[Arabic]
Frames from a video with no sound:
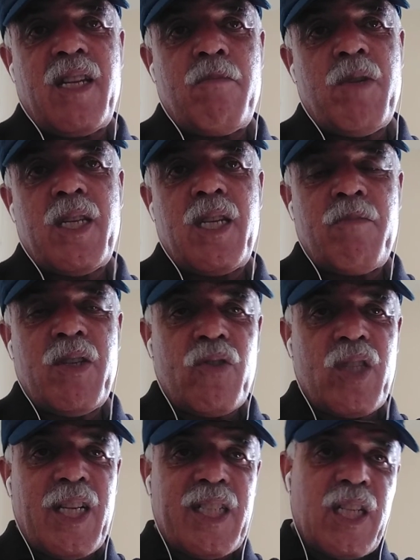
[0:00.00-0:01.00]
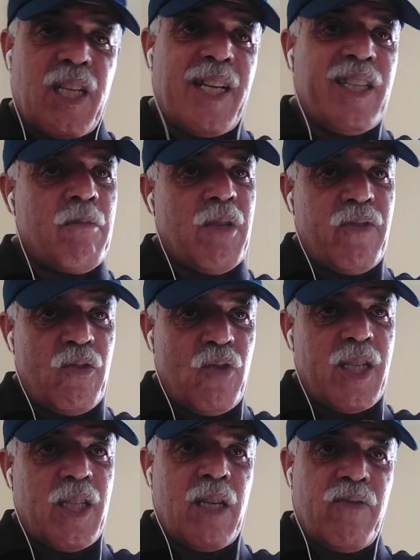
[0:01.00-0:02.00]
الماده 112 تقاعدنا من
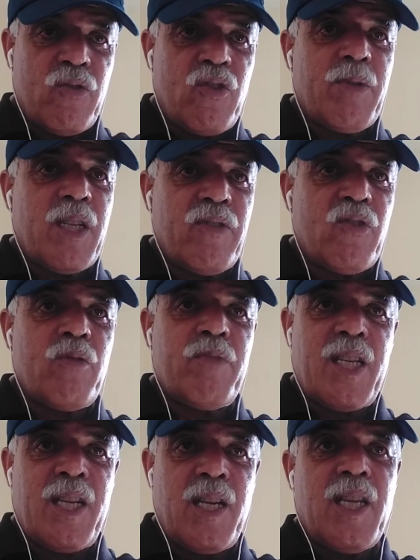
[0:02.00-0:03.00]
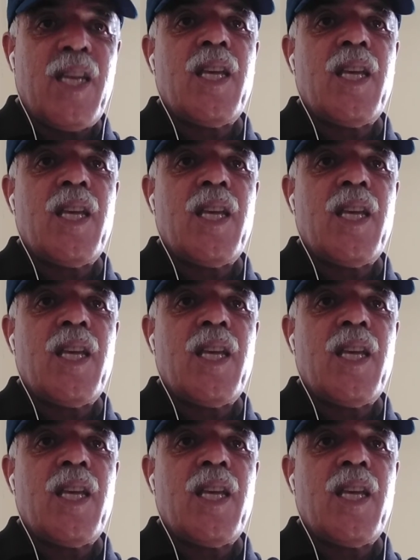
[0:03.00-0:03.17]
2003 2004 2005